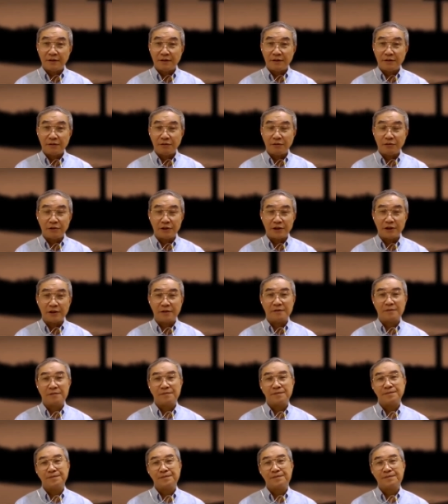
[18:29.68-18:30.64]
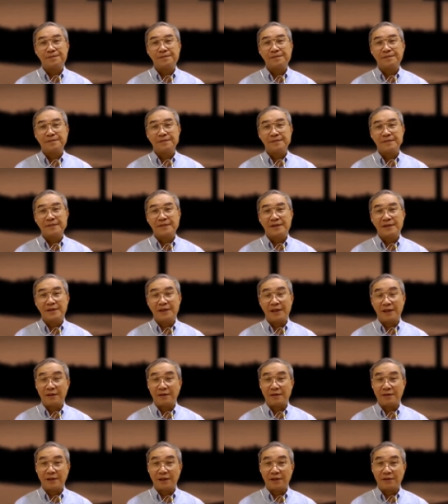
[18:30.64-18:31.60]
父神，
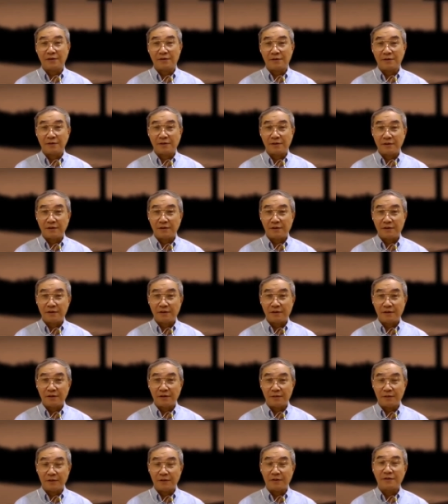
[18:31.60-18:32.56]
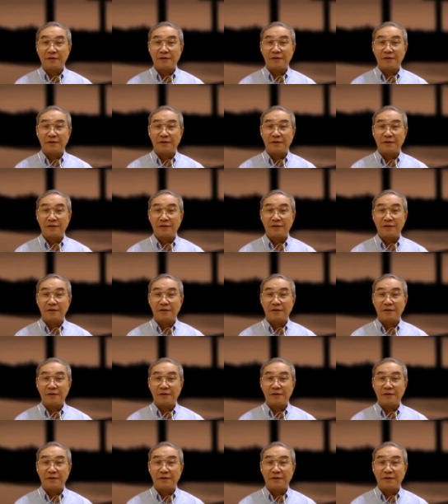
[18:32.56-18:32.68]
来当什么？